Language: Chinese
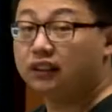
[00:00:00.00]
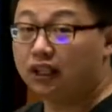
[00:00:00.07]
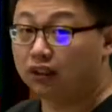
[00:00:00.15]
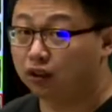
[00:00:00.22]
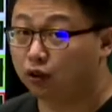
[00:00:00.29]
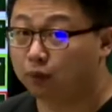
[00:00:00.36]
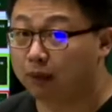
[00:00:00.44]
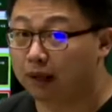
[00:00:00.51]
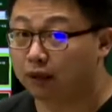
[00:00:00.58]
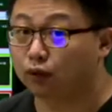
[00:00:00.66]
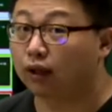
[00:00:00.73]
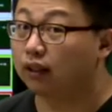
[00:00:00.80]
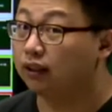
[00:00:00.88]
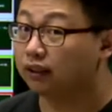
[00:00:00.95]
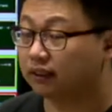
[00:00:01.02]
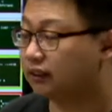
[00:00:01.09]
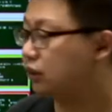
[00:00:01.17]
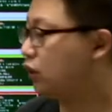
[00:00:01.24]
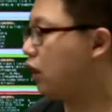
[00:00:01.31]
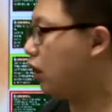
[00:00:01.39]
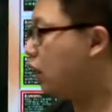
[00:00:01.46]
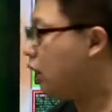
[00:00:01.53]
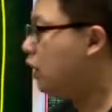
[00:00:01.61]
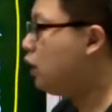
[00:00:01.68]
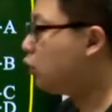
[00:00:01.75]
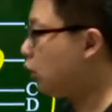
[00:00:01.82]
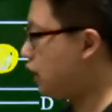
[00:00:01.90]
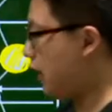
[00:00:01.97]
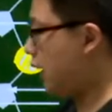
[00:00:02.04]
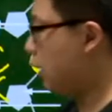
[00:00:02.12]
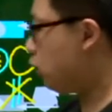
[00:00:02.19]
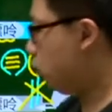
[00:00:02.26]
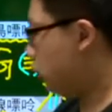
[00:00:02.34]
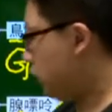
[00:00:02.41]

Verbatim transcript: 你要能够判断，可以接受哈。所以两股